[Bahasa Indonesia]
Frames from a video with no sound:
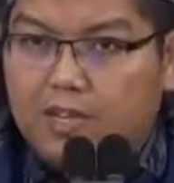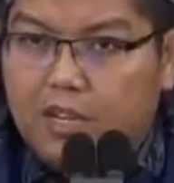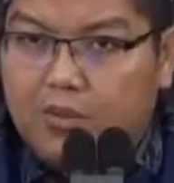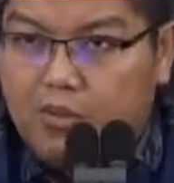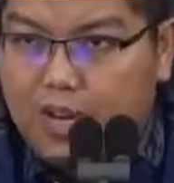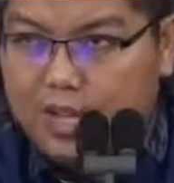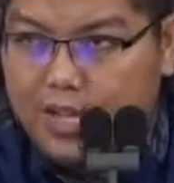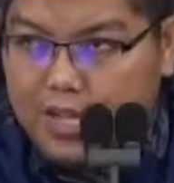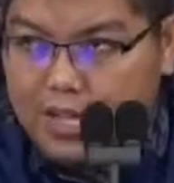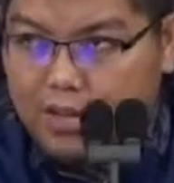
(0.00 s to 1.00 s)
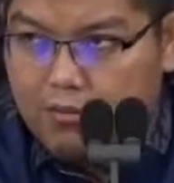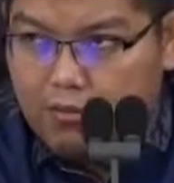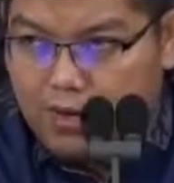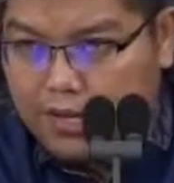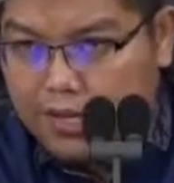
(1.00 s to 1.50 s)
tatkala buang
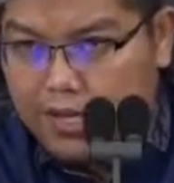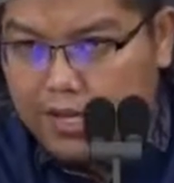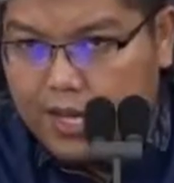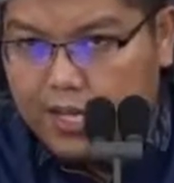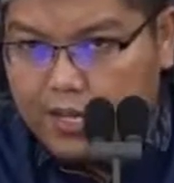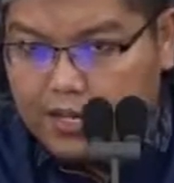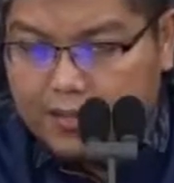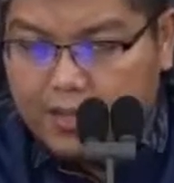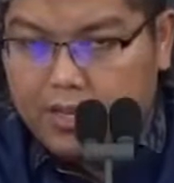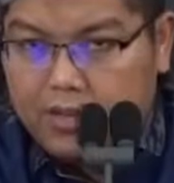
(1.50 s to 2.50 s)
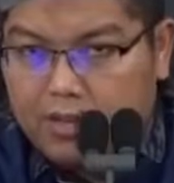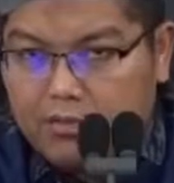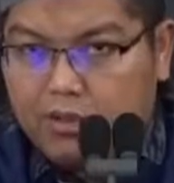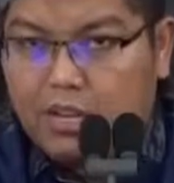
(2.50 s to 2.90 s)
buang eh, air ya.